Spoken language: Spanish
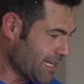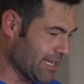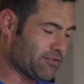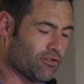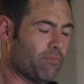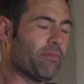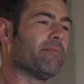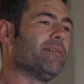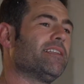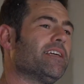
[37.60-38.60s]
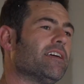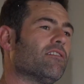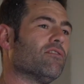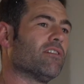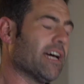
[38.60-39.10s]
Esto nos permite
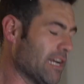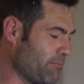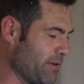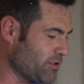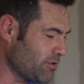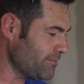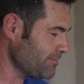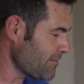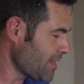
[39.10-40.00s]
colocar el piso